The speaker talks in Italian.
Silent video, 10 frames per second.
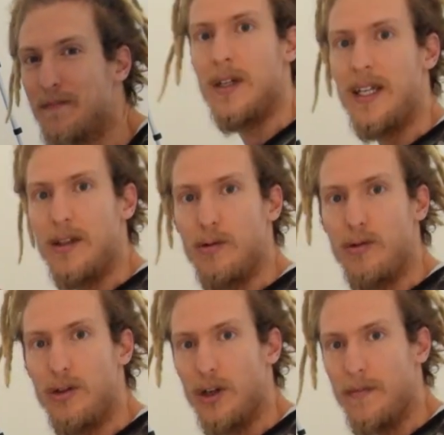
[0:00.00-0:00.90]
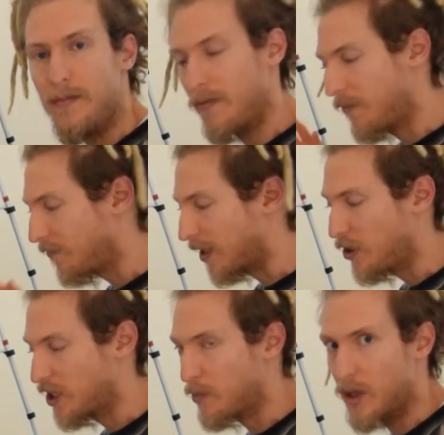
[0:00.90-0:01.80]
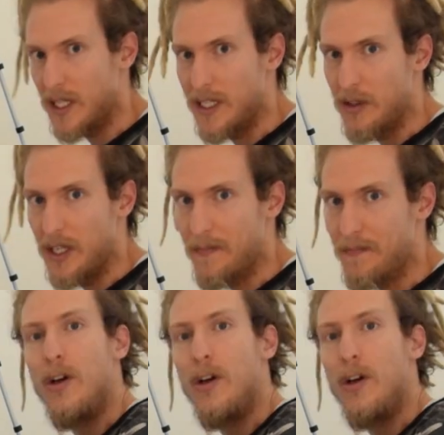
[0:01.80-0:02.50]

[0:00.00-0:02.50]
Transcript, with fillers: Detto tutto ciò, vado in esplorazione.